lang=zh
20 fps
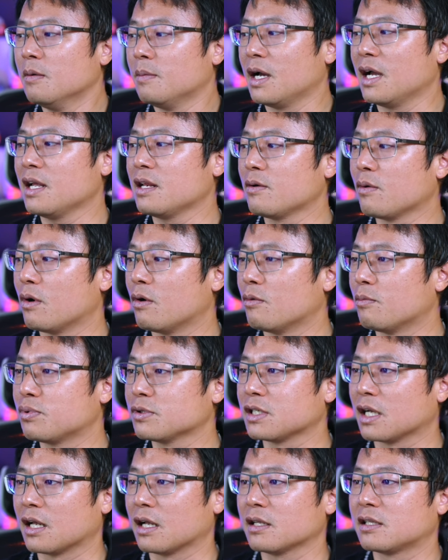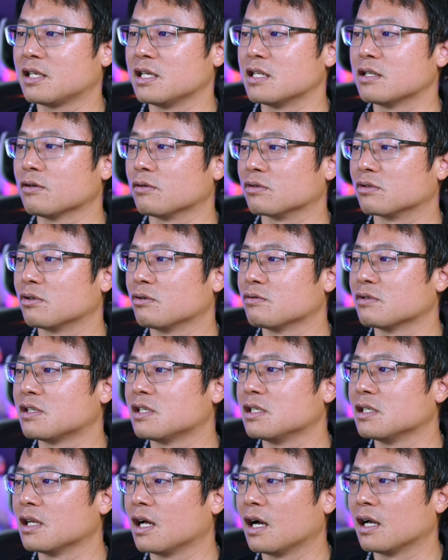拜你，我不想再听这种东
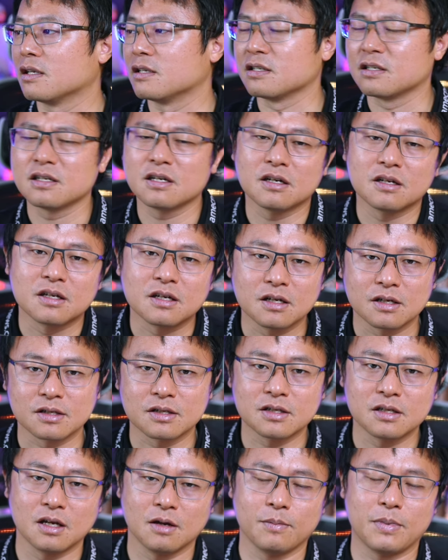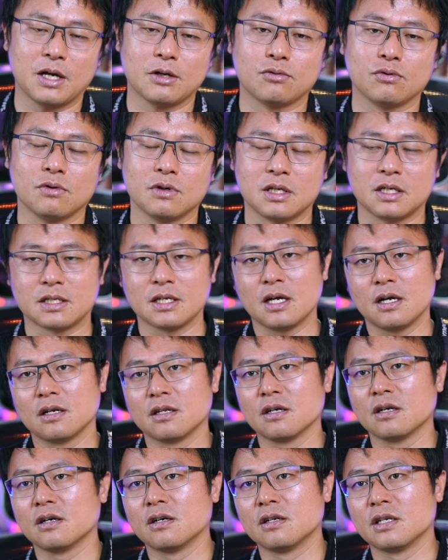西啦。已经二零二四年，拜托你在二
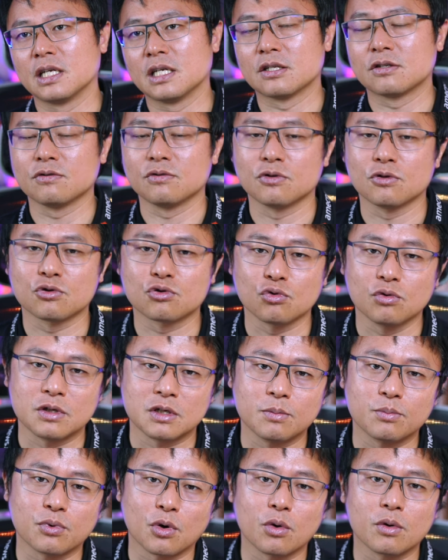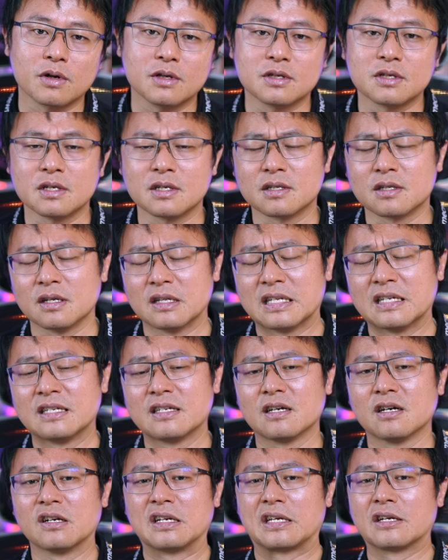零二二年的时候你就说已经 broken system， 已
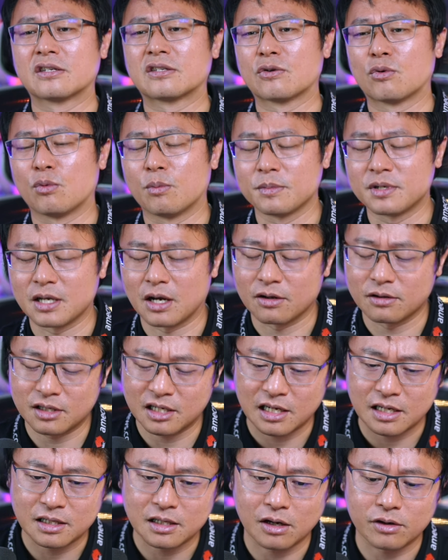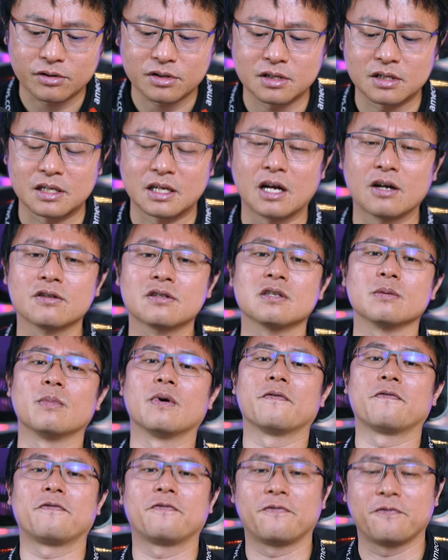经二零二四，我们想要听到是你要怎
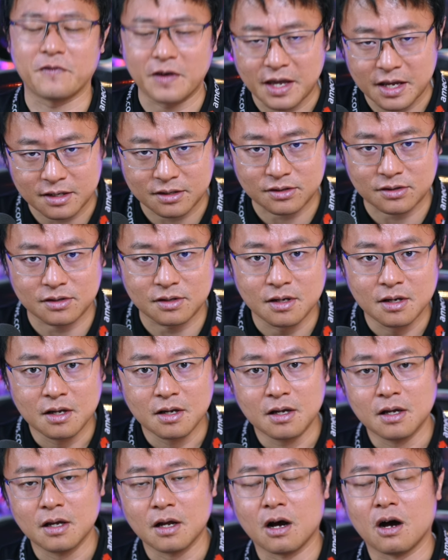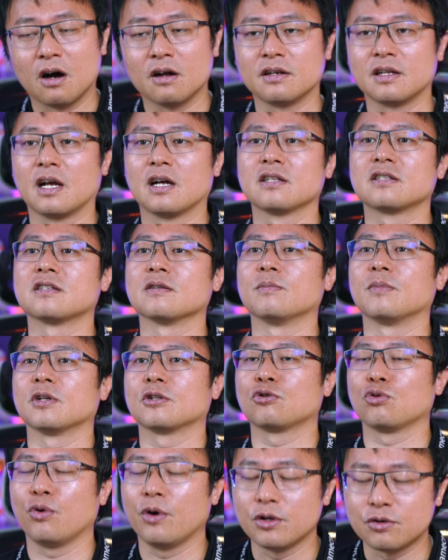么 fix，好，你要怎么
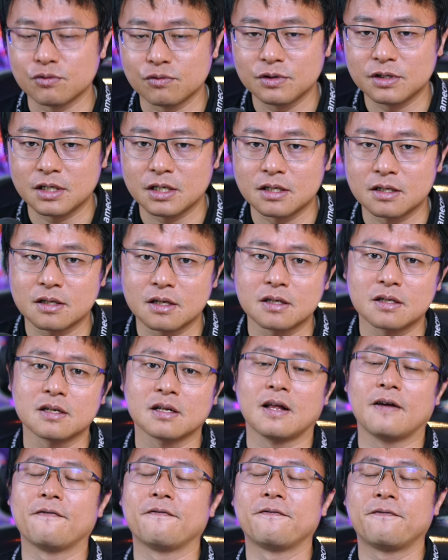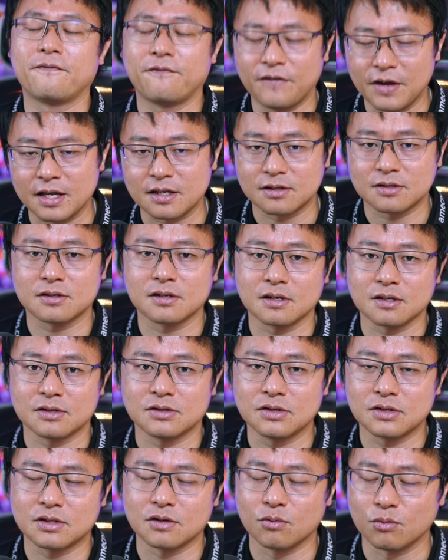推出新政策来 fix 这个
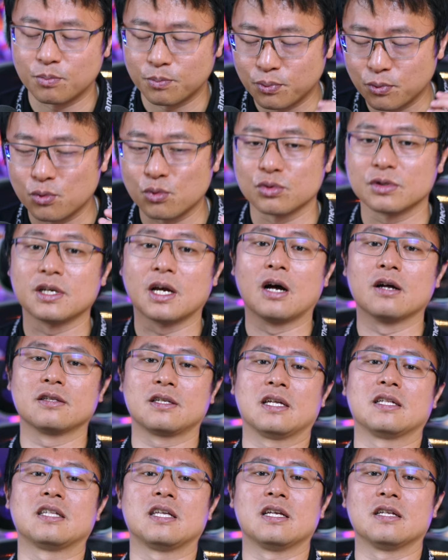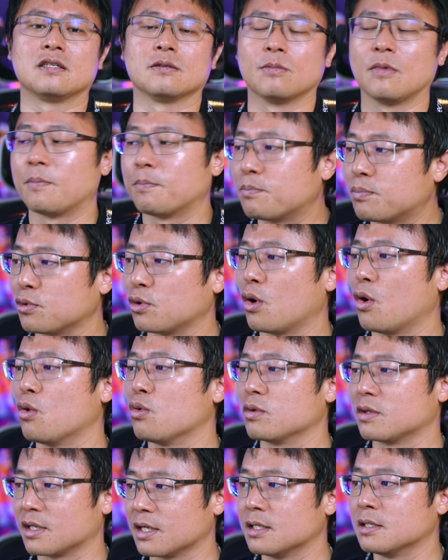system， 不想要再听什么
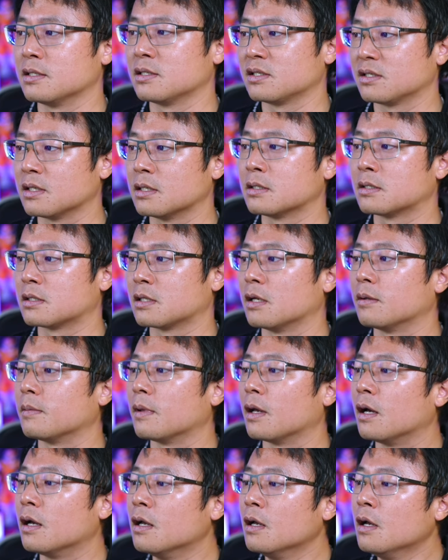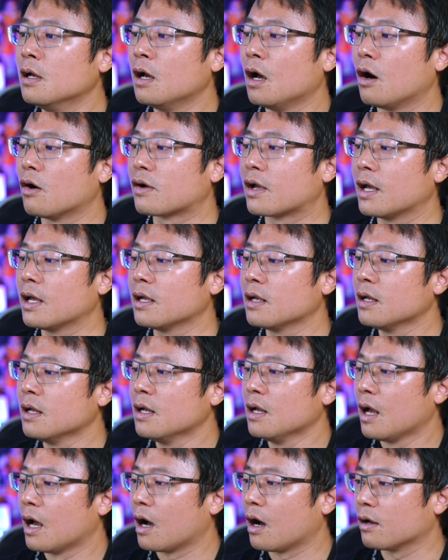broken system 了。OK，
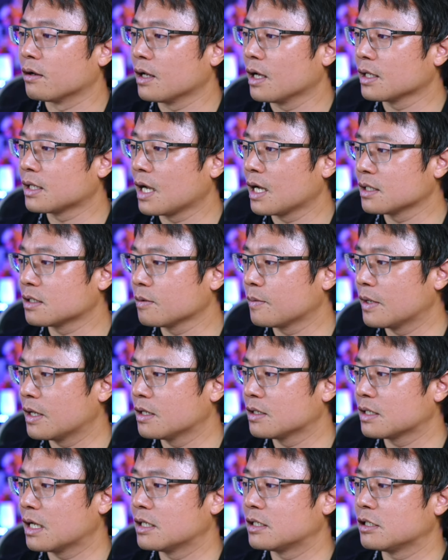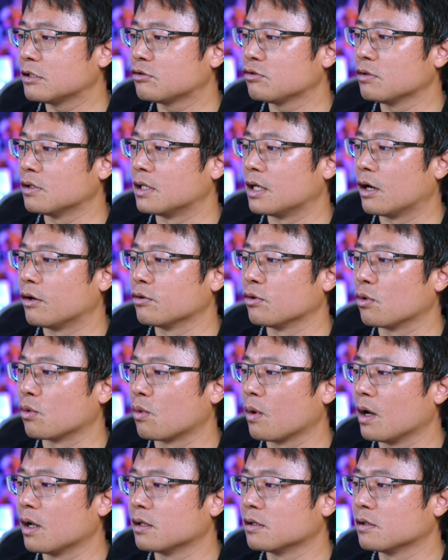好，那他这边再继续聊有
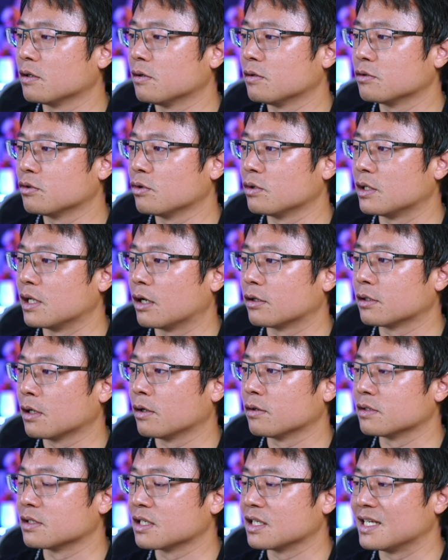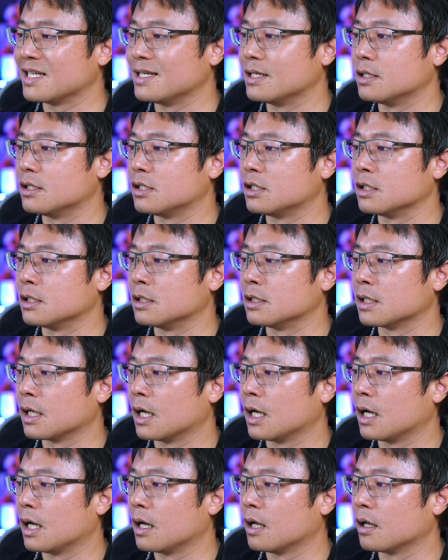关的，又聊到了这个疫情
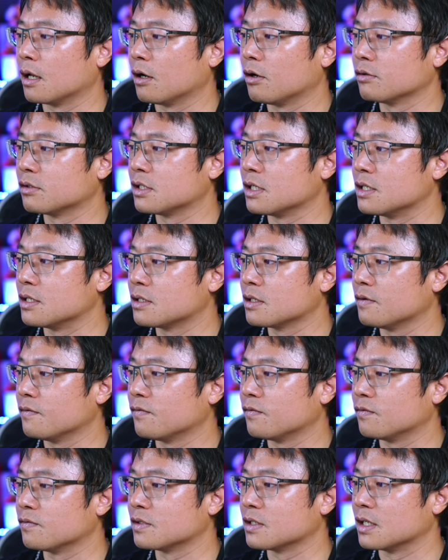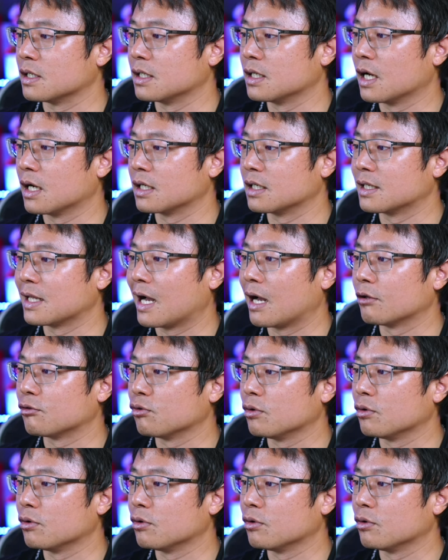啊，然后前政府怎样一大